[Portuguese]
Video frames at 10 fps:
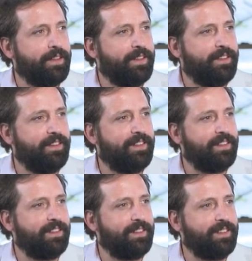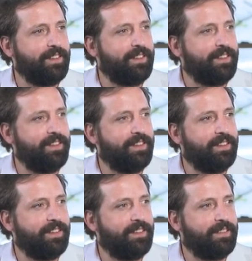E,
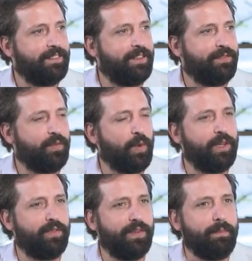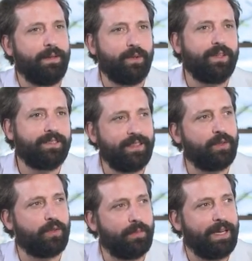e, e, foi eu vi
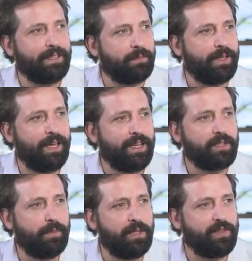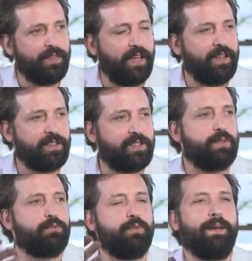amadurecendo a dublagem, porque é radicalmente diferente esse
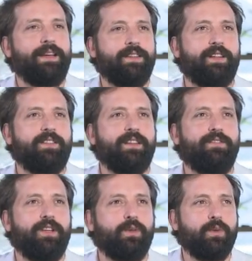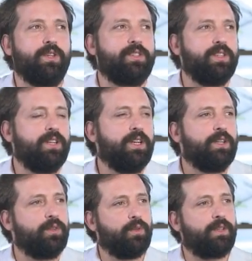tipo de dublagem que a gente está vendo hoje
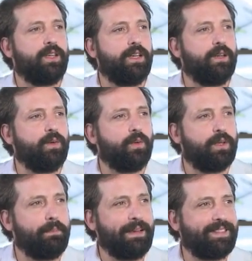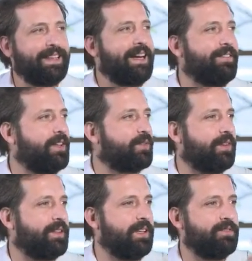do que o que passava isso
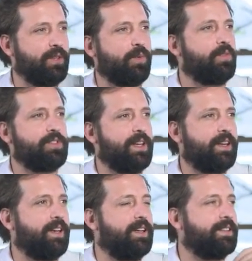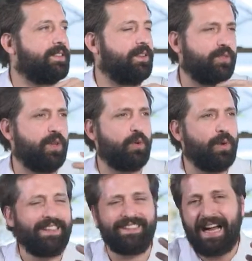na televisão quando já era criança. Não só em
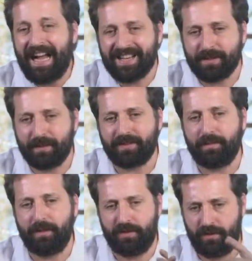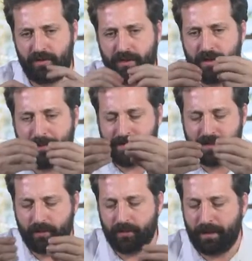qualidade, mas também de, de
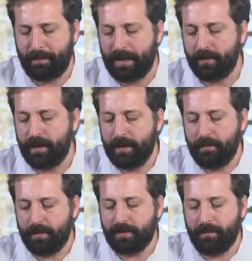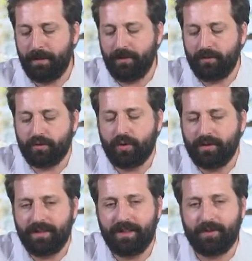animação do trabalho, mas também dos
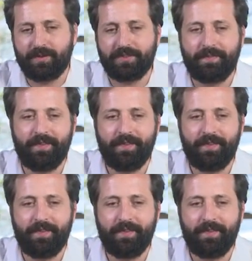roteiros.